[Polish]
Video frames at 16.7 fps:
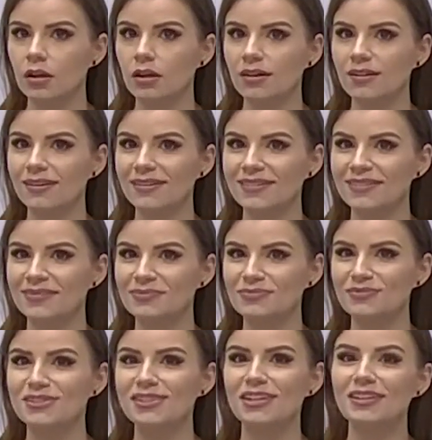E,
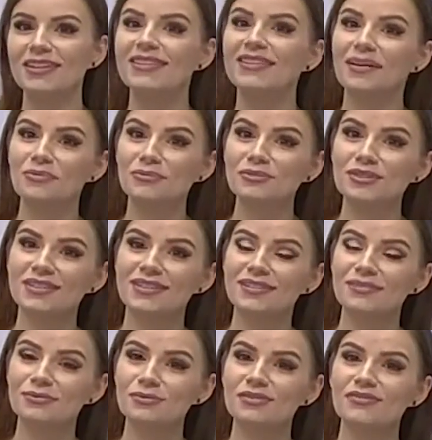dzięki temu, że
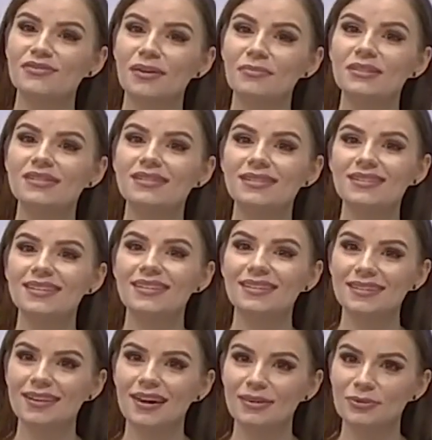nie używamy
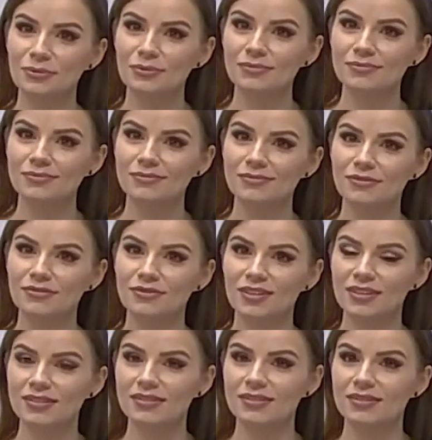cytrynianu w
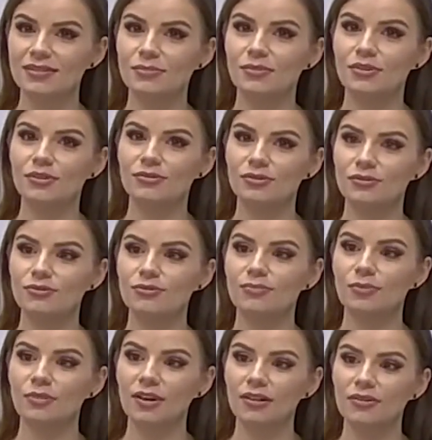naszym
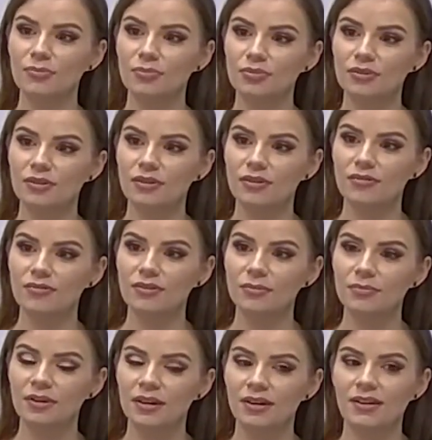osoczu
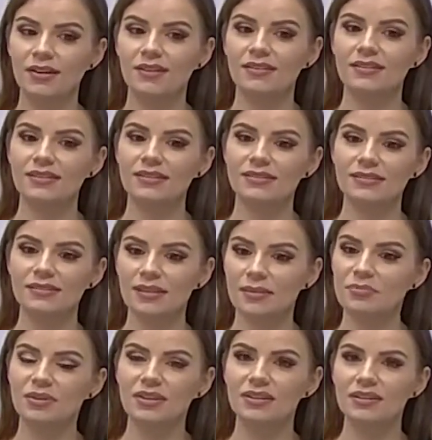bogatopłytkowym, ten
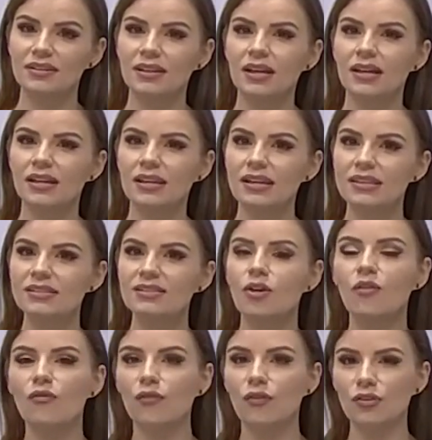zabieg jest
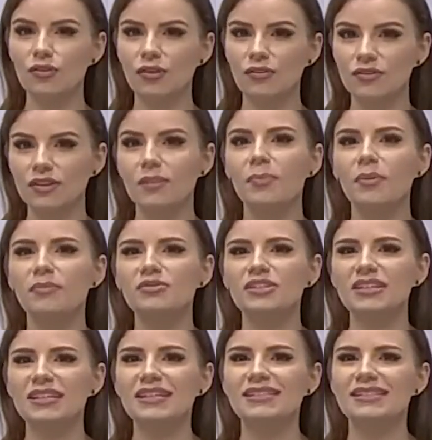komfortowy. Nie powiem,
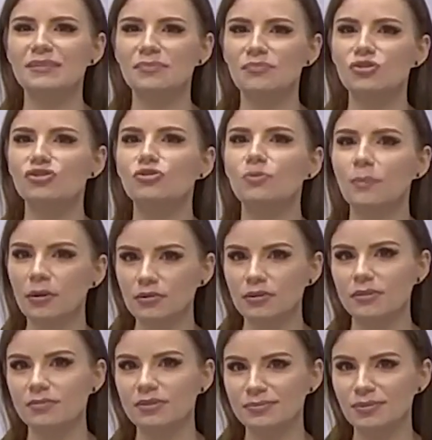że nie jest
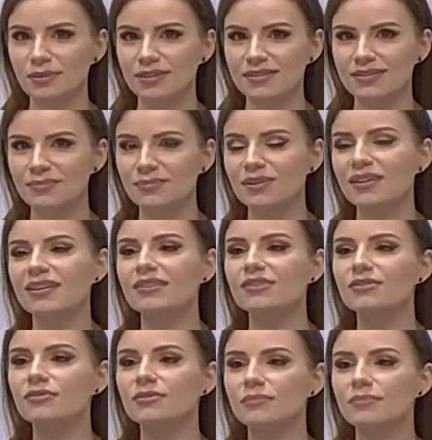zupełnie bezbolesny, bo jednak
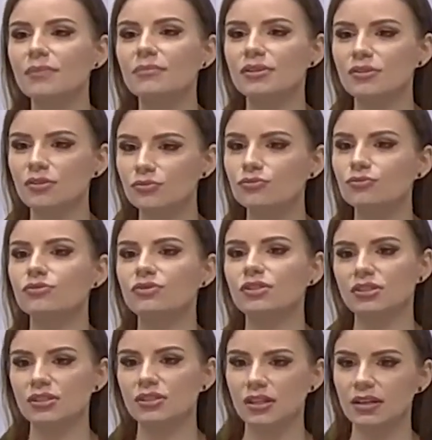mamy to
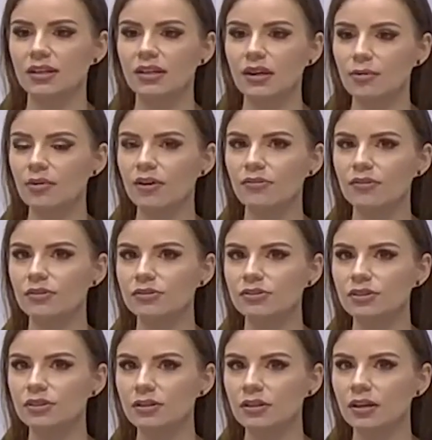uczucie, że ta igiełka
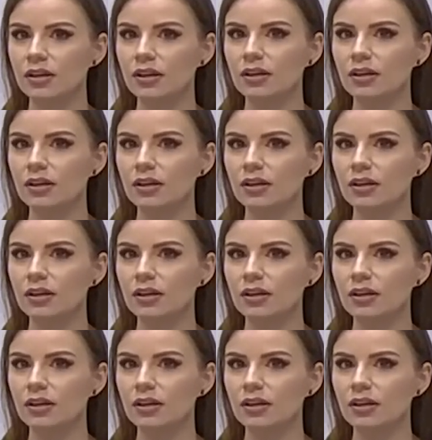wchodzi,